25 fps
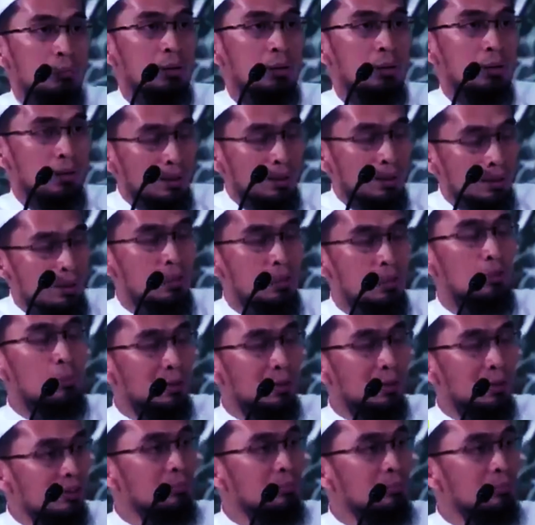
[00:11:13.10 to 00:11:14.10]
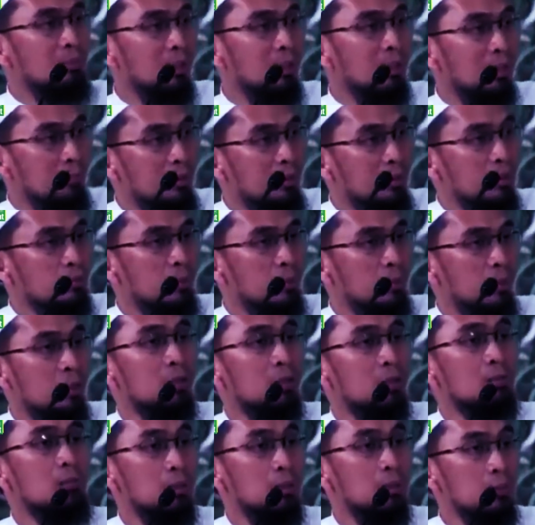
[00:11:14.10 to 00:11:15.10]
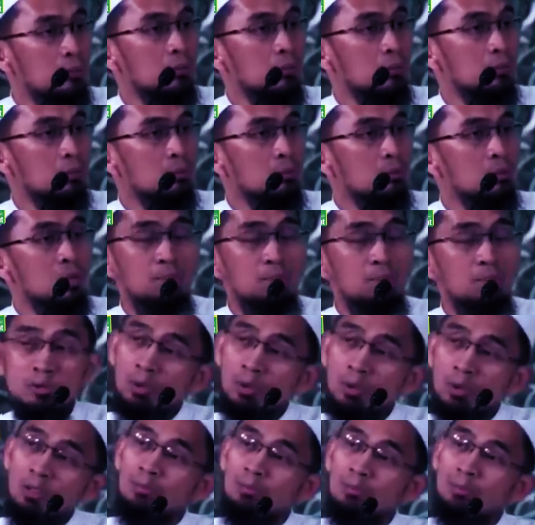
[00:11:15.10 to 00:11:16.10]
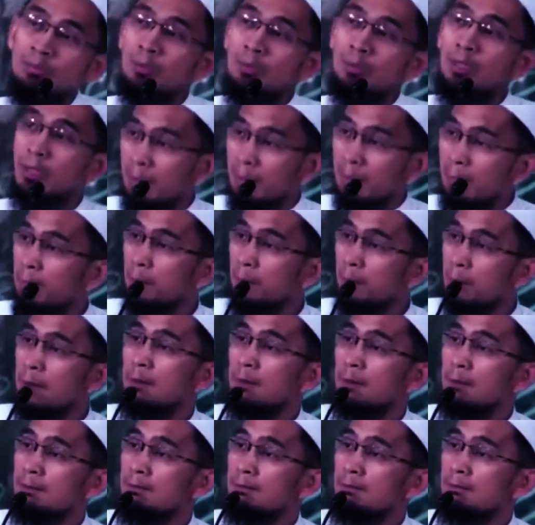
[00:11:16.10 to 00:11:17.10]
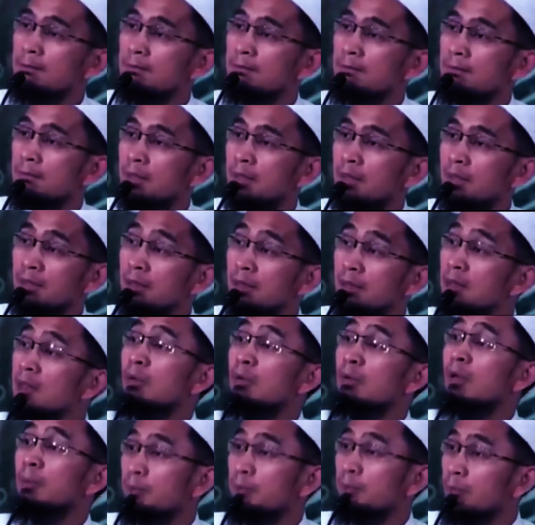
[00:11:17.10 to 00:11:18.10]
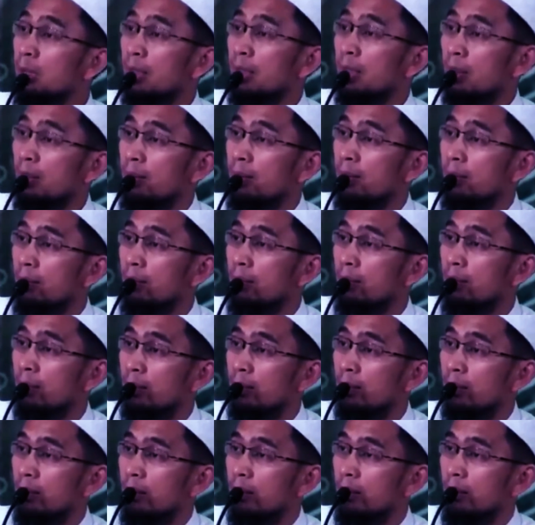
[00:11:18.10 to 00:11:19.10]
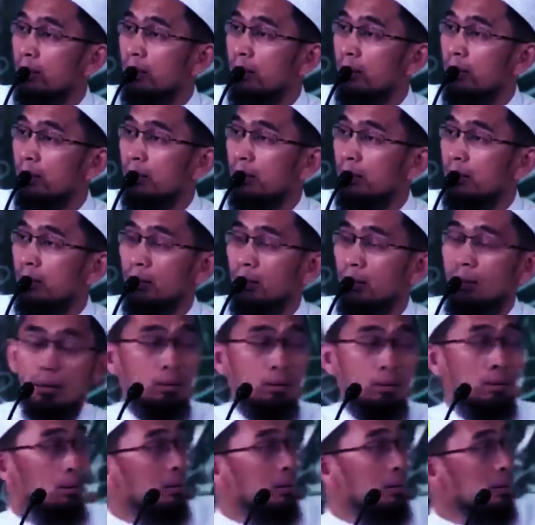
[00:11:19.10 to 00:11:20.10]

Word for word: Barangkali dihidupkan sampai malam ini supaya kita malu. mungkin besok kita berpulang. Saya tahu kapan pulang. Ya.